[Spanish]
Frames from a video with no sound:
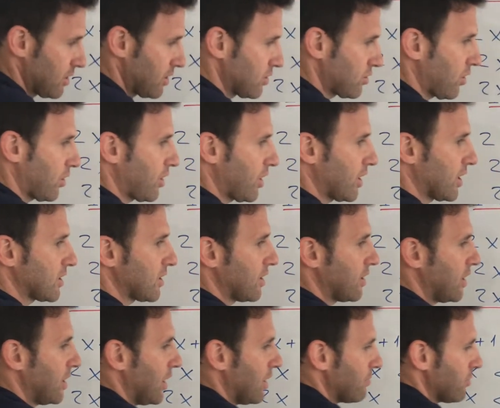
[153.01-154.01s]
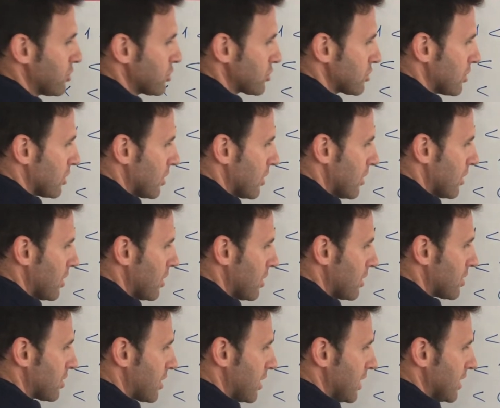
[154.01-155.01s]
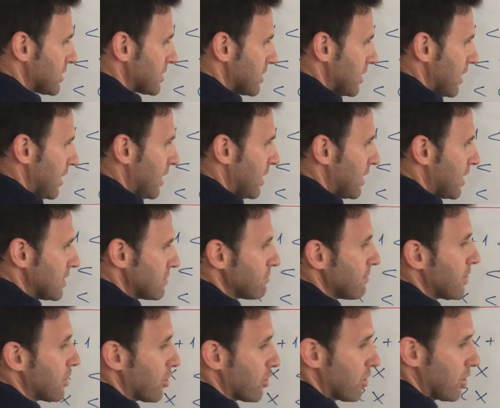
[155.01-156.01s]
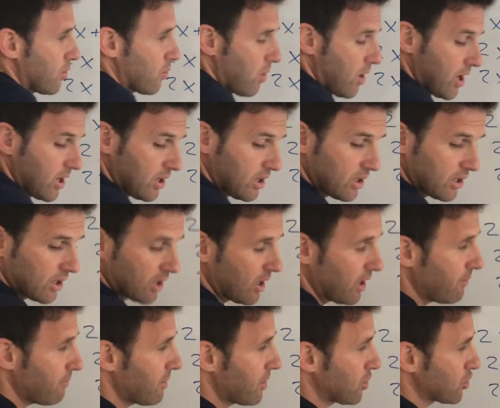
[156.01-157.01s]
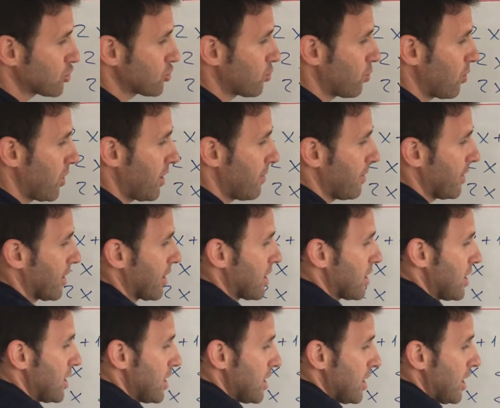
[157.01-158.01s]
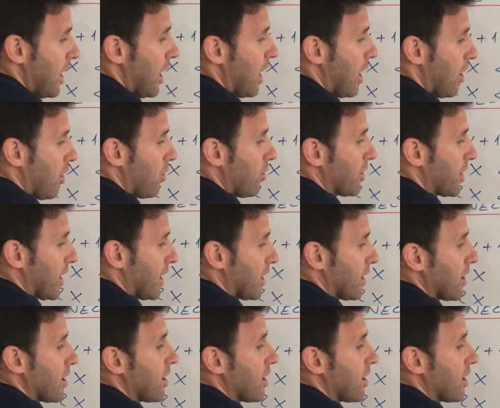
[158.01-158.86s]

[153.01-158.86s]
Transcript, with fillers: Entonces ahora tendríamos 3x menor o igual que menos 9. Ahora,